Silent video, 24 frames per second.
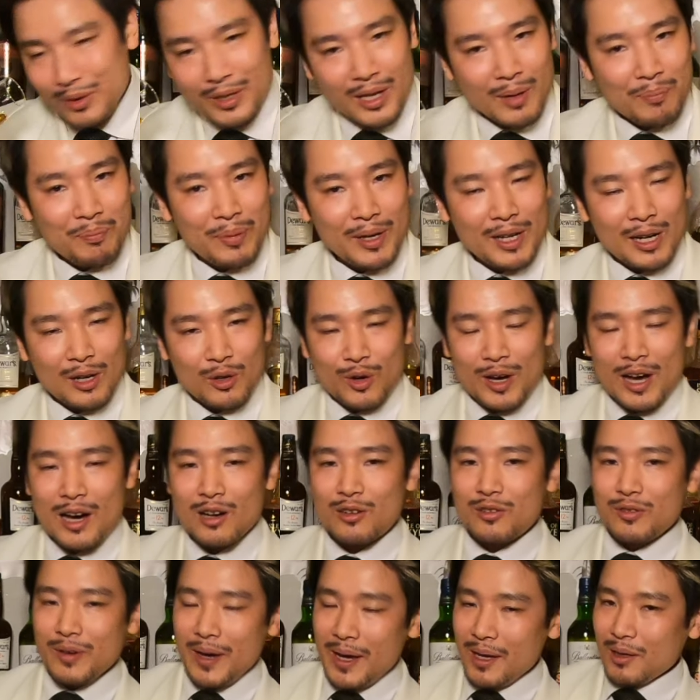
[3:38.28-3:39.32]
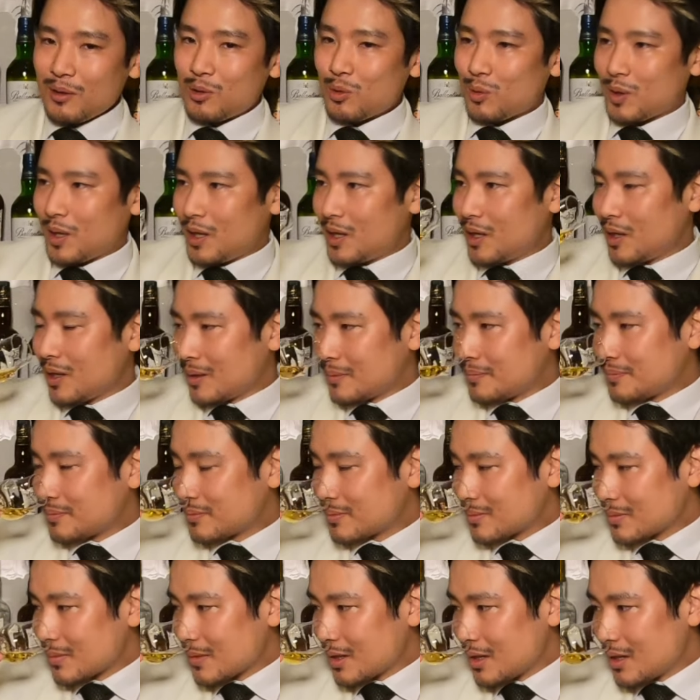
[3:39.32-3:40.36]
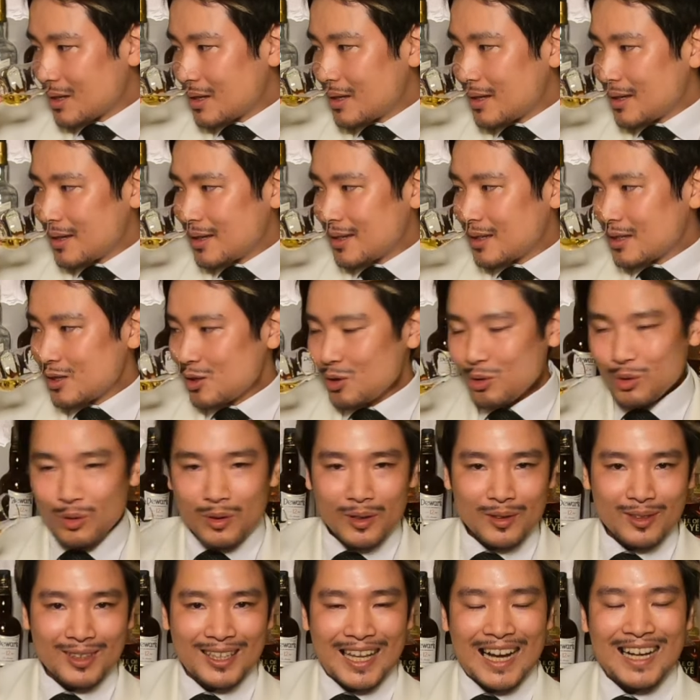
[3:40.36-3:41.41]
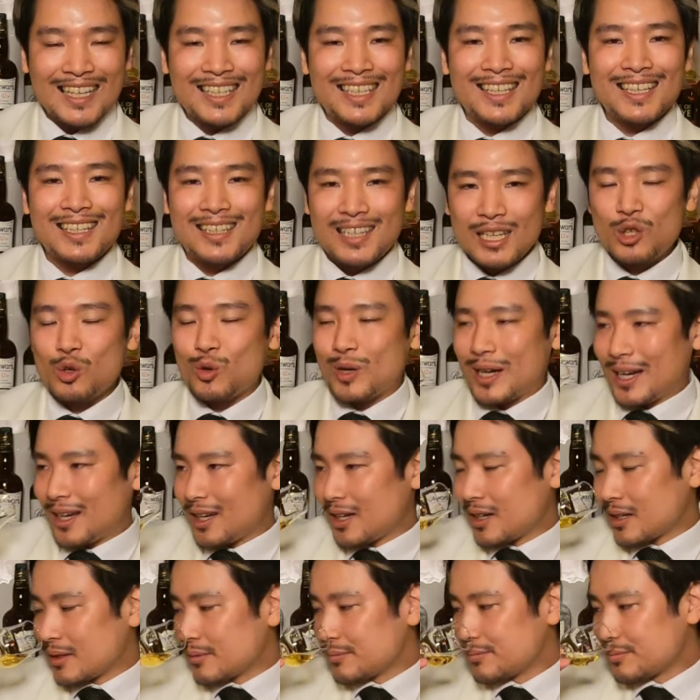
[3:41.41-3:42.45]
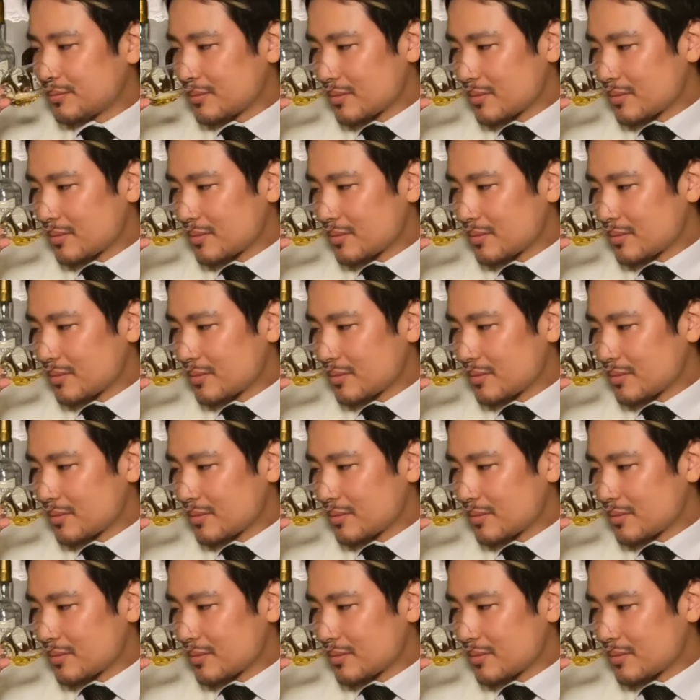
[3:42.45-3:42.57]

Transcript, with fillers: でやっぱりあの白煙とかちょっとは滝木とか